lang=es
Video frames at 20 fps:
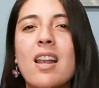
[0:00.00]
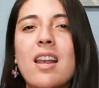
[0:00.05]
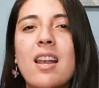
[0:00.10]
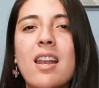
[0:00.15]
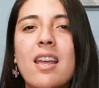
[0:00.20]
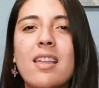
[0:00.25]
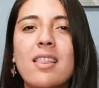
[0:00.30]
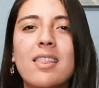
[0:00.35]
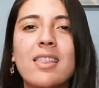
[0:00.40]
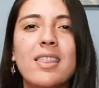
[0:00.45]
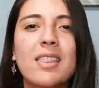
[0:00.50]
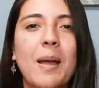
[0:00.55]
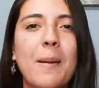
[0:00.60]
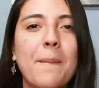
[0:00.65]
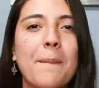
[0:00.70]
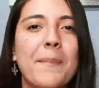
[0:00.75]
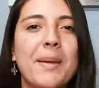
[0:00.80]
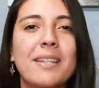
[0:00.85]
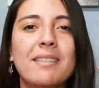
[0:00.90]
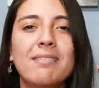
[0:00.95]

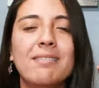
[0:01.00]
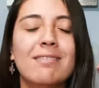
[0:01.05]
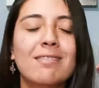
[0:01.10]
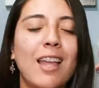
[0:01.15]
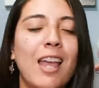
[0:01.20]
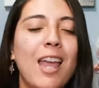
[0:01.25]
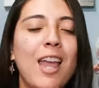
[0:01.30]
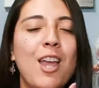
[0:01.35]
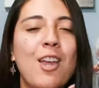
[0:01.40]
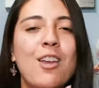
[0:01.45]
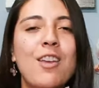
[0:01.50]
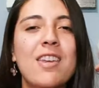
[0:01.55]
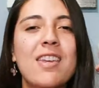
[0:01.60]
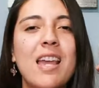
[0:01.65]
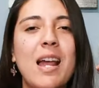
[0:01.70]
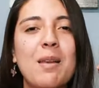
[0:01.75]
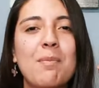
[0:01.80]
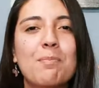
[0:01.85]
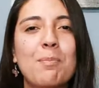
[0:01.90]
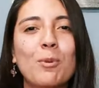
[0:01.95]
lentamente
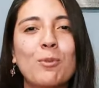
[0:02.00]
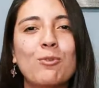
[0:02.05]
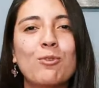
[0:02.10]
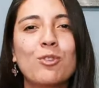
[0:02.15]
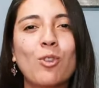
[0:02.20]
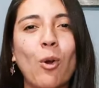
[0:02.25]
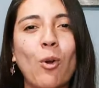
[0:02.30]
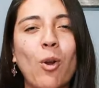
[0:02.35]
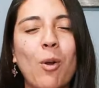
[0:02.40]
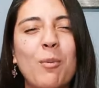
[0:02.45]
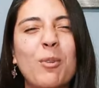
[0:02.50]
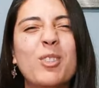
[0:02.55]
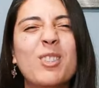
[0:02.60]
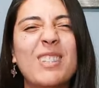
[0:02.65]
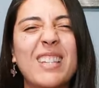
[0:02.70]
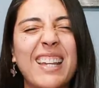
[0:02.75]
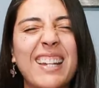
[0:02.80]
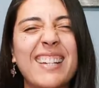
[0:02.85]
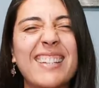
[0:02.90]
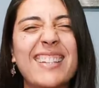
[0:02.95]
y al punto, como
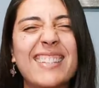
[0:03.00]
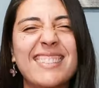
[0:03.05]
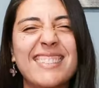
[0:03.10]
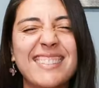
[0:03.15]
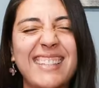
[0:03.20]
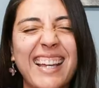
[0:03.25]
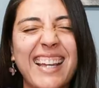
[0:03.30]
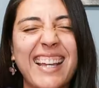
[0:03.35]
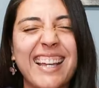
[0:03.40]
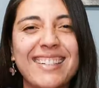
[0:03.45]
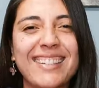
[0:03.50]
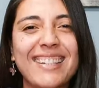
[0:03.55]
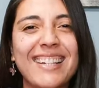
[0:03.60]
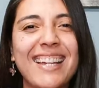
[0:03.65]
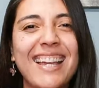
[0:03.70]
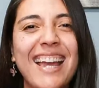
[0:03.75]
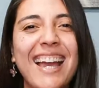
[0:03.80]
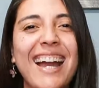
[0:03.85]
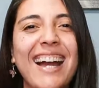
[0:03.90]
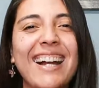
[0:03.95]
tiene que ser.
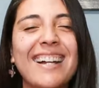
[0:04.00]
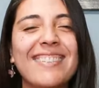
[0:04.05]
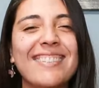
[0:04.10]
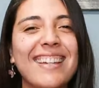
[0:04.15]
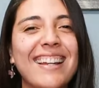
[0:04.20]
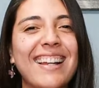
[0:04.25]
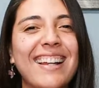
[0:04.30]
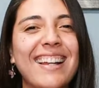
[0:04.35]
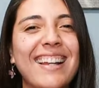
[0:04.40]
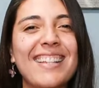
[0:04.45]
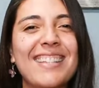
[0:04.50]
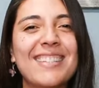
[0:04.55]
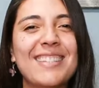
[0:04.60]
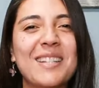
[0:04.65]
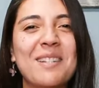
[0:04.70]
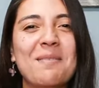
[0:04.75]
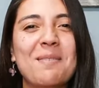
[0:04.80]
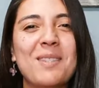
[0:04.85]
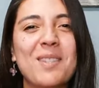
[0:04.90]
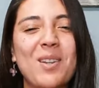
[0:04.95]
Aquí en la
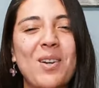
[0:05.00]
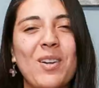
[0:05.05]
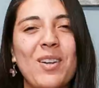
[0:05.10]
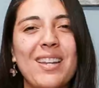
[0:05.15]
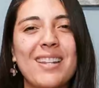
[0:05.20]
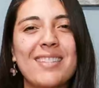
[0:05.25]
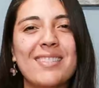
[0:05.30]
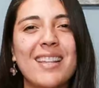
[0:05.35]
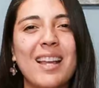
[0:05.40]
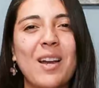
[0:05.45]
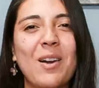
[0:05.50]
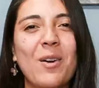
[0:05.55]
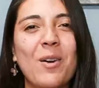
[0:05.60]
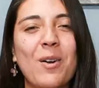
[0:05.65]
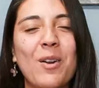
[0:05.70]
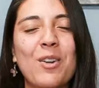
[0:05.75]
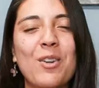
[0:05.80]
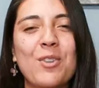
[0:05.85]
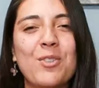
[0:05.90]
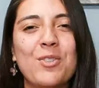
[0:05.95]
descripción les
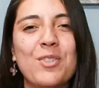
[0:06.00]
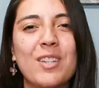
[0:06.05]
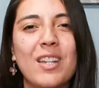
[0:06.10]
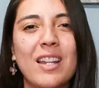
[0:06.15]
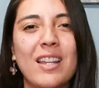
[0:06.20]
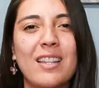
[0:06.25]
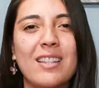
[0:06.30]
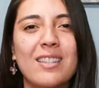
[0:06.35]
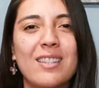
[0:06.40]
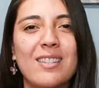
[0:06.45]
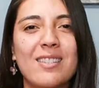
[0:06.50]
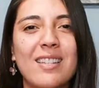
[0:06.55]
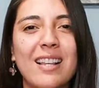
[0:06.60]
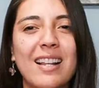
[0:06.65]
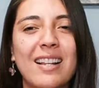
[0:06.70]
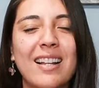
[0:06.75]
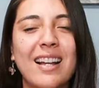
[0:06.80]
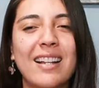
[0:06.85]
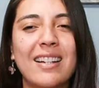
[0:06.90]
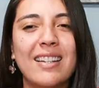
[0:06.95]
dejo los créditos
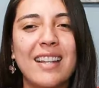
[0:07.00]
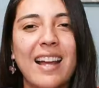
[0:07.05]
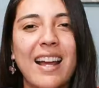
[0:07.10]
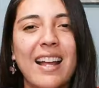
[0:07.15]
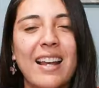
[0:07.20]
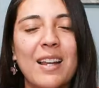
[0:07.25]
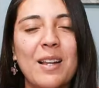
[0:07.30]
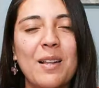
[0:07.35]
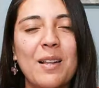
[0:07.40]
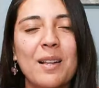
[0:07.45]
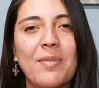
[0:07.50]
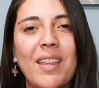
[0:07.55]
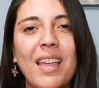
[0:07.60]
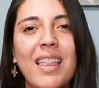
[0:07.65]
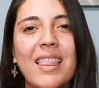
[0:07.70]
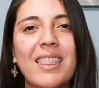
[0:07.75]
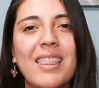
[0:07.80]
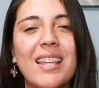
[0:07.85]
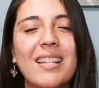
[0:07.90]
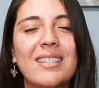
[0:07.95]
del canal
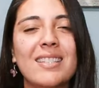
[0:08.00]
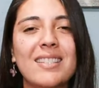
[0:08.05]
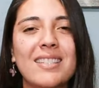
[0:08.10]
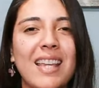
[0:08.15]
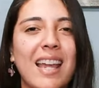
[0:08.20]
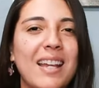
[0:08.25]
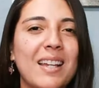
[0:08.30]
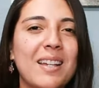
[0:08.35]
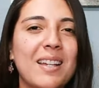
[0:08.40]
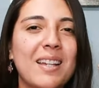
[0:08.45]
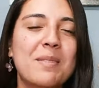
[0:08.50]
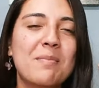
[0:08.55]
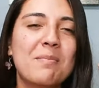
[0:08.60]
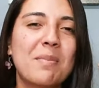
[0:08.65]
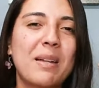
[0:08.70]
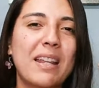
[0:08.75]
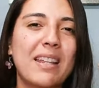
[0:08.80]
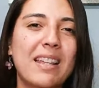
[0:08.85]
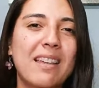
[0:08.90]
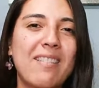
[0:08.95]
de SIEC
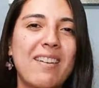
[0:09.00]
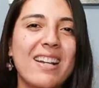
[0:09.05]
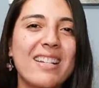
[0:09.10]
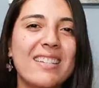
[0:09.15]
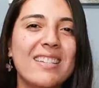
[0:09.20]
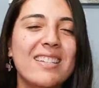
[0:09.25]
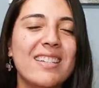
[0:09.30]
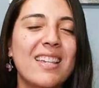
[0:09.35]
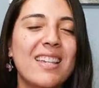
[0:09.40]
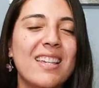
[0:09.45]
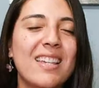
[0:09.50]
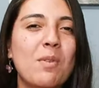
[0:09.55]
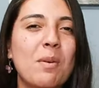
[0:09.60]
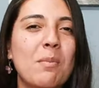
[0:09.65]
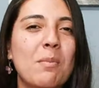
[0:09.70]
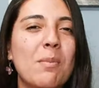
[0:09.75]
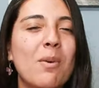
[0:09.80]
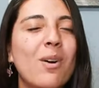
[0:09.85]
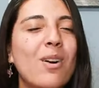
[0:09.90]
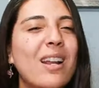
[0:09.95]
para que vayan y den su
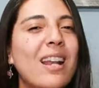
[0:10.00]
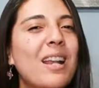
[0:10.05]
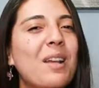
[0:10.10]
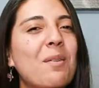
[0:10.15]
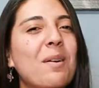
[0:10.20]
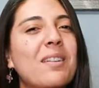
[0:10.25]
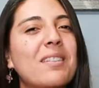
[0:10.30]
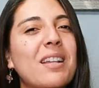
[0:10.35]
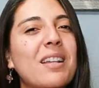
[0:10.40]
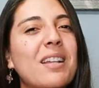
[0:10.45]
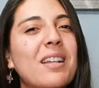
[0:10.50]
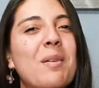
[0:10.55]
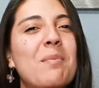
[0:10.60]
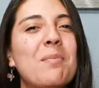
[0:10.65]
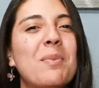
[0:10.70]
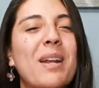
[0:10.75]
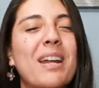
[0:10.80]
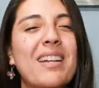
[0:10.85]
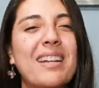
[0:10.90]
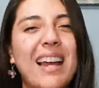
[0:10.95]
amor, al igual que lo
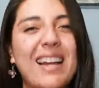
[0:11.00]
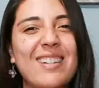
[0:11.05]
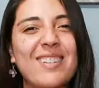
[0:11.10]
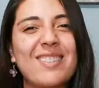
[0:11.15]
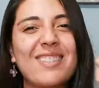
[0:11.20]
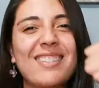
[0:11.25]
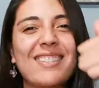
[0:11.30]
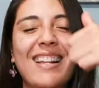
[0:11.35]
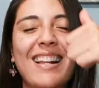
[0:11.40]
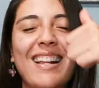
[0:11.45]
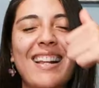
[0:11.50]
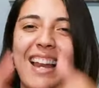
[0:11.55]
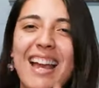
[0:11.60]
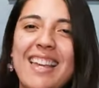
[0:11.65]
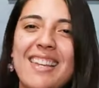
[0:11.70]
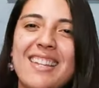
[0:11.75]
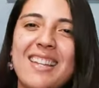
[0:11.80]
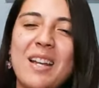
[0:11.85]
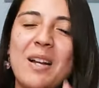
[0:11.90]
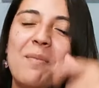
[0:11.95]
dejen por acá con ese
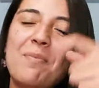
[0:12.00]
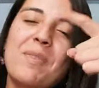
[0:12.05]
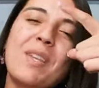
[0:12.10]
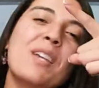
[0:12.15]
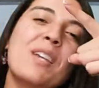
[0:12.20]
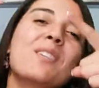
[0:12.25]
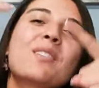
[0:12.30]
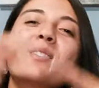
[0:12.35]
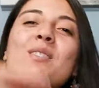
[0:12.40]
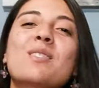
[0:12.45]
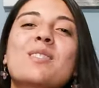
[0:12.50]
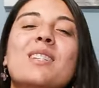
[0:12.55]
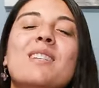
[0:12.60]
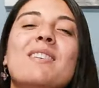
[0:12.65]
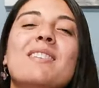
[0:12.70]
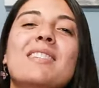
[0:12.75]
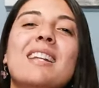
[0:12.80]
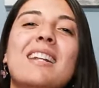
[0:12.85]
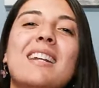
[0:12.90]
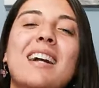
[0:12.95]
like
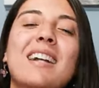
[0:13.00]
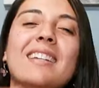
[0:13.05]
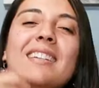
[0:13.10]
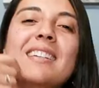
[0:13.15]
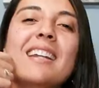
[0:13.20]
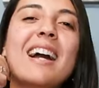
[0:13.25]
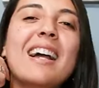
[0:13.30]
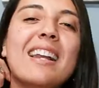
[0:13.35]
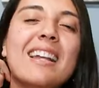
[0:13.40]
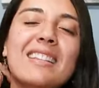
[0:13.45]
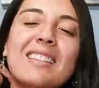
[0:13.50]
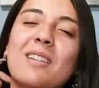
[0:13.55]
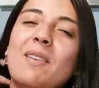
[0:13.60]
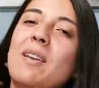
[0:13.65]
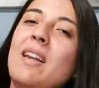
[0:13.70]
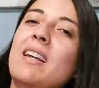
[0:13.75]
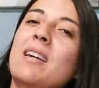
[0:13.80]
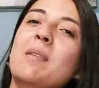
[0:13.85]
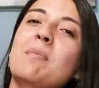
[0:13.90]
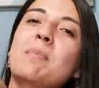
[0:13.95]
Suscríbanse al canal,
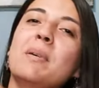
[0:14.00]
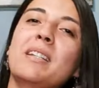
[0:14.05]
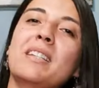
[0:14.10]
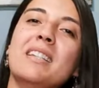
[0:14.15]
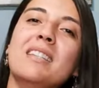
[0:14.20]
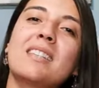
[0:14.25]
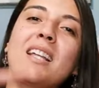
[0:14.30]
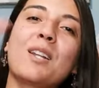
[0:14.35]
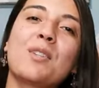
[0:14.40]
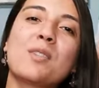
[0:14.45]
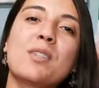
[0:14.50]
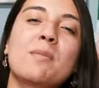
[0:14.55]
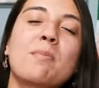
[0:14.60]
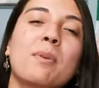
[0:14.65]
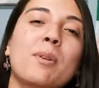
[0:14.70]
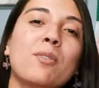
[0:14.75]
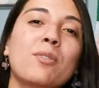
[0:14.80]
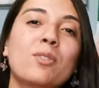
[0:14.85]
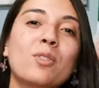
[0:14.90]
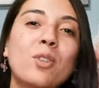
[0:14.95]
activen la campanita, los
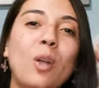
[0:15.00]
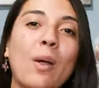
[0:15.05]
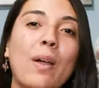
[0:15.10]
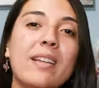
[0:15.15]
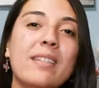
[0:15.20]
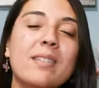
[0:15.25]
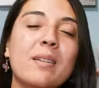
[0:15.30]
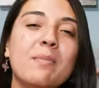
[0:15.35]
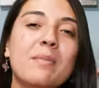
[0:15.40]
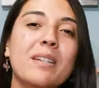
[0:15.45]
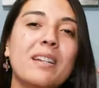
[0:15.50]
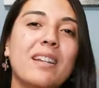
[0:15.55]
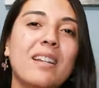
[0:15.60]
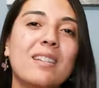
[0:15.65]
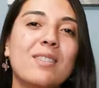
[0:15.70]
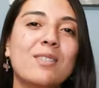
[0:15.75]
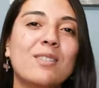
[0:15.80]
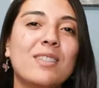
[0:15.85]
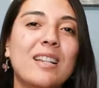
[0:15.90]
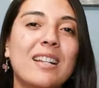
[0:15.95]
espero en todas en mis
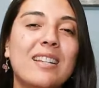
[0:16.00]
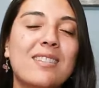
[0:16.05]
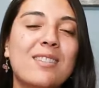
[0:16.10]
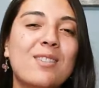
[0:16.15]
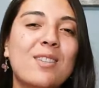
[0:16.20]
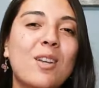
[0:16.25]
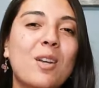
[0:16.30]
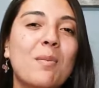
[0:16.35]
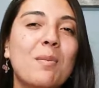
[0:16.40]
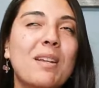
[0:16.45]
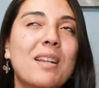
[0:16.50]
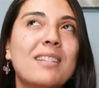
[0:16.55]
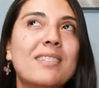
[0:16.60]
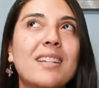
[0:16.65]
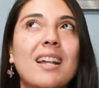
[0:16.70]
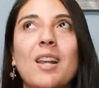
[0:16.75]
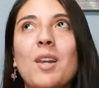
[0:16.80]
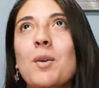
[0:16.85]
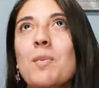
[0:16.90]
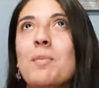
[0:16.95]
redes sociales, así como
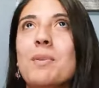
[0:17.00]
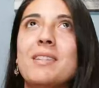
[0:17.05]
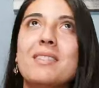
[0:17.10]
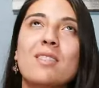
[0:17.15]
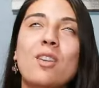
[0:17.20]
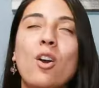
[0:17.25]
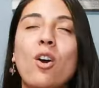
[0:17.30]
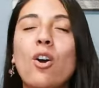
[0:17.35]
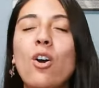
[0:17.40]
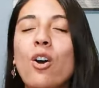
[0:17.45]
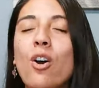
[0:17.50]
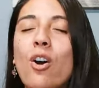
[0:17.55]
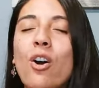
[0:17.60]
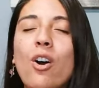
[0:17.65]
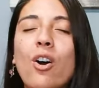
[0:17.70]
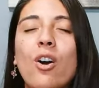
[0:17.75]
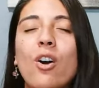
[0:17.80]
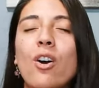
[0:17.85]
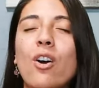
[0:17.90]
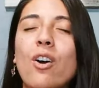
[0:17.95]
Alexa López
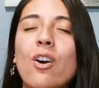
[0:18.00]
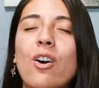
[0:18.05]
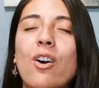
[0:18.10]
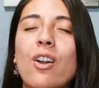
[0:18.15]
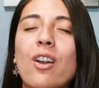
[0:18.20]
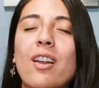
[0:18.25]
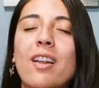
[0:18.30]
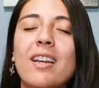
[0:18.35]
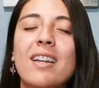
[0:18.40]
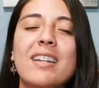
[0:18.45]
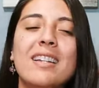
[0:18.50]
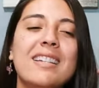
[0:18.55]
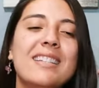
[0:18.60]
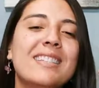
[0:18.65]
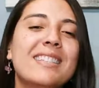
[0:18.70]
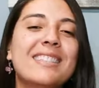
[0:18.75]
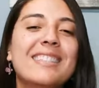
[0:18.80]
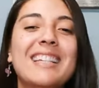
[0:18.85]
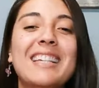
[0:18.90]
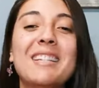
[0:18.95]
Col.
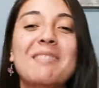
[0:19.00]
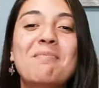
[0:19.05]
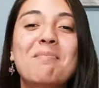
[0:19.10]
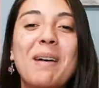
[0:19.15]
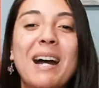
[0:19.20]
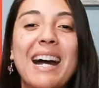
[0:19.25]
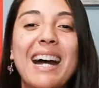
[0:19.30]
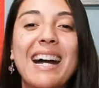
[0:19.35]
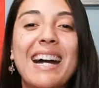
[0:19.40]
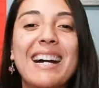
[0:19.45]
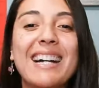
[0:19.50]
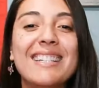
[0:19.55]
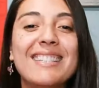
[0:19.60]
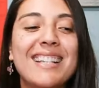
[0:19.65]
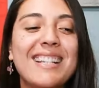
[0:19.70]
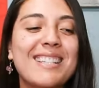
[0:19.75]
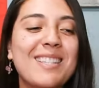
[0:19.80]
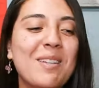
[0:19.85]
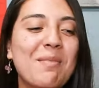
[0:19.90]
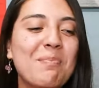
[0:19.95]
Sin más,
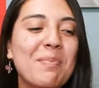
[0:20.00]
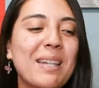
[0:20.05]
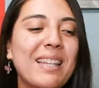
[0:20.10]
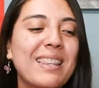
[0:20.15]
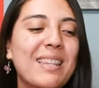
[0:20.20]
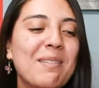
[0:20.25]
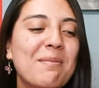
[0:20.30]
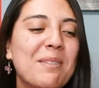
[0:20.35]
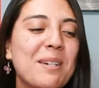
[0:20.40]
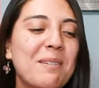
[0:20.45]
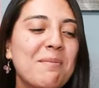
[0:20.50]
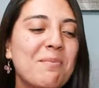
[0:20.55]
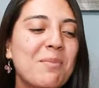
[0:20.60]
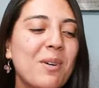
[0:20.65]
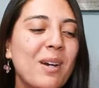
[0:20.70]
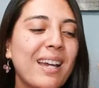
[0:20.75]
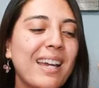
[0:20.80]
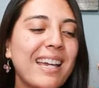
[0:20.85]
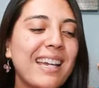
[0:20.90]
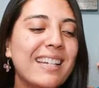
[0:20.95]
esto pinta muy
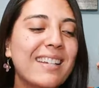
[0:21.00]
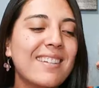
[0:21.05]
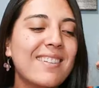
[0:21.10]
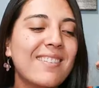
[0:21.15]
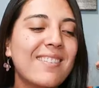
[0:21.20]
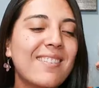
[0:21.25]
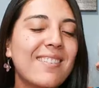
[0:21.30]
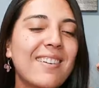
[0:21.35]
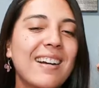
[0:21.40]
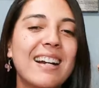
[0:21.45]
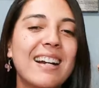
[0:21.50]
bueno.